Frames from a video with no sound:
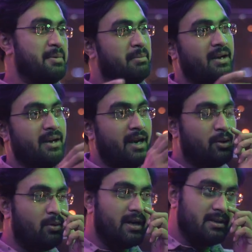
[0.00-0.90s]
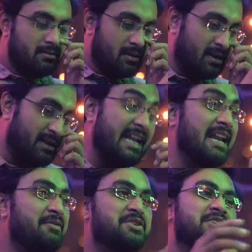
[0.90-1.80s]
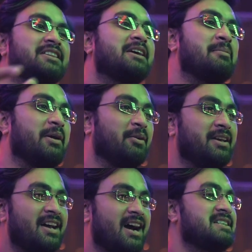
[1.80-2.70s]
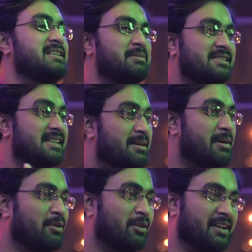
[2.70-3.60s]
আমি এবার একটুখানি টেলিভিশন থেকে বেরোই আসি এবার সিনেমার